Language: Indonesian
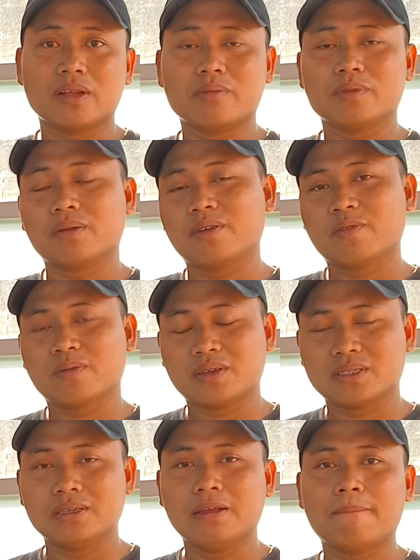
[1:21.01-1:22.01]
dalam
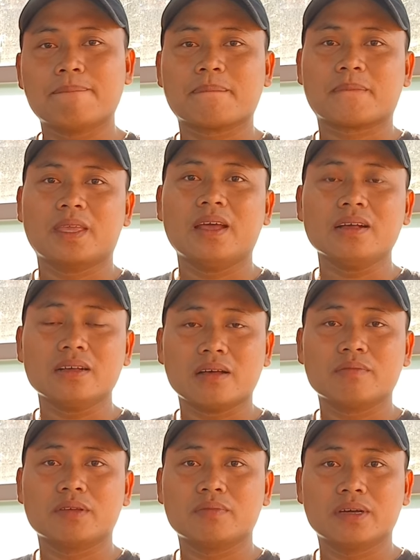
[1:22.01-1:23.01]
informasi yang
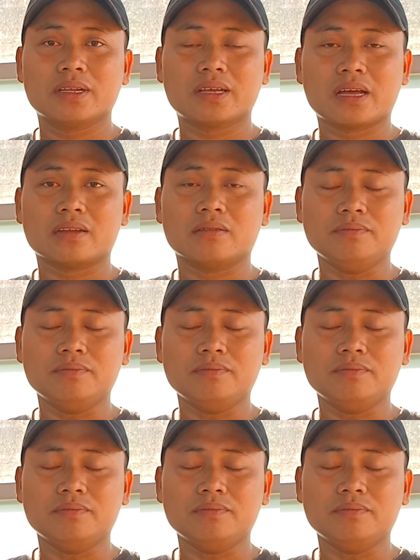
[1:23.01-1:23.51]
kami berikan.